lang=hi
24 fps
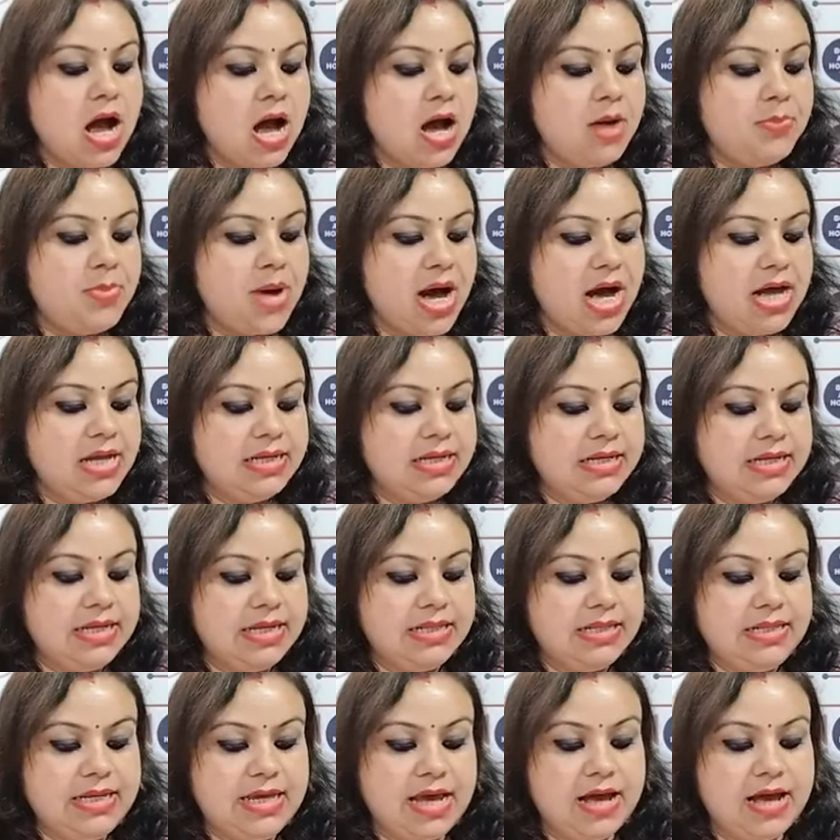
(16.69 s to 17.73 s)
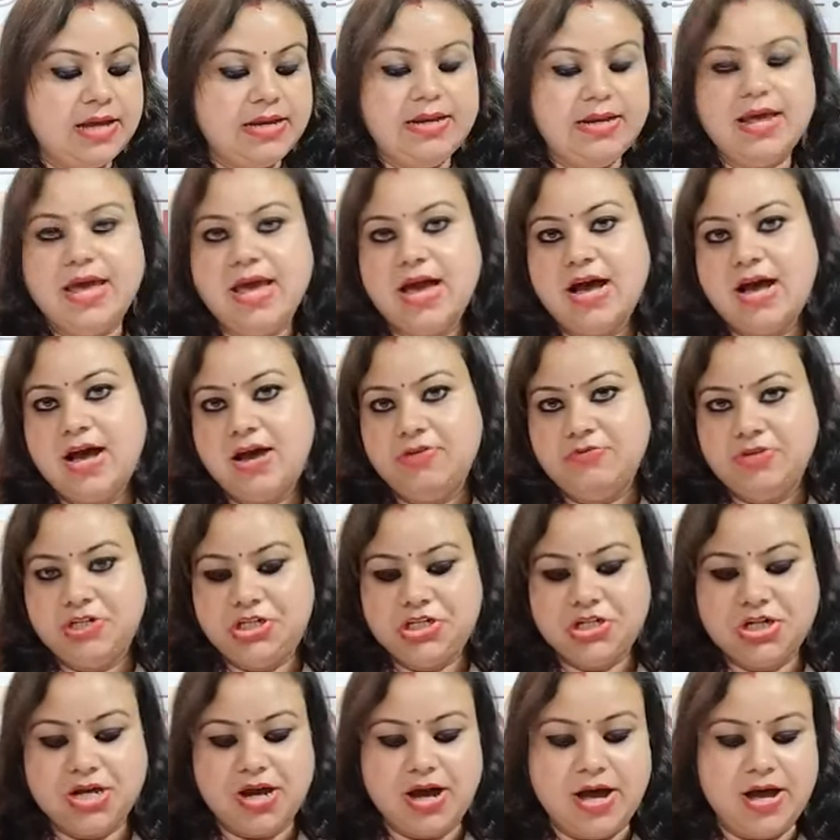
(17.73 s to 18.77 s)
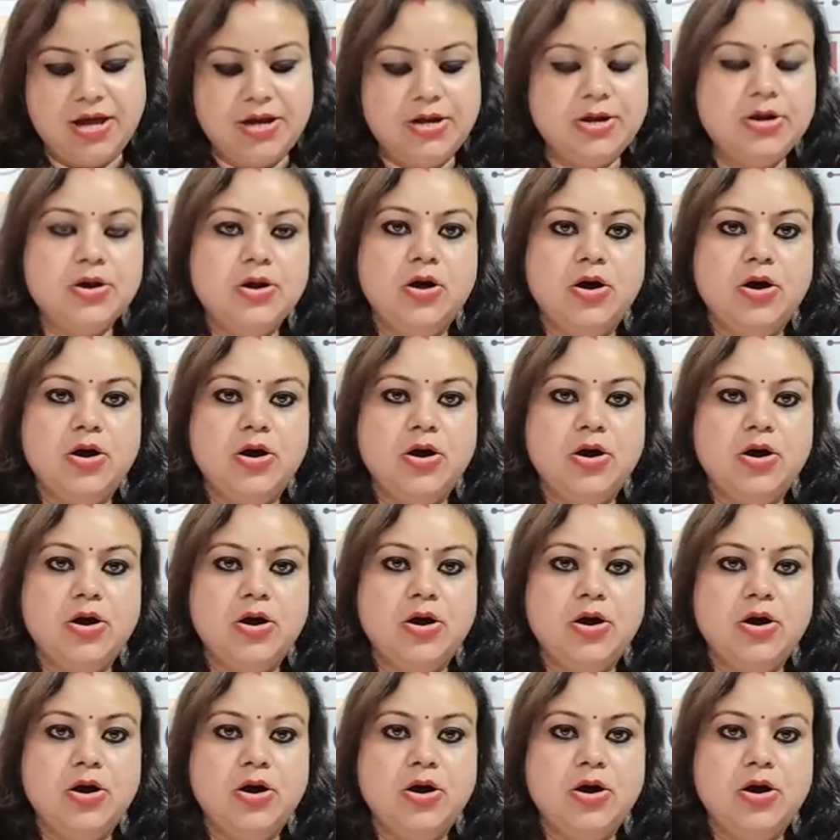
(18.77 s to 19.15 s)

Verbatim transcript: अबान ने दिया नया आविष्कार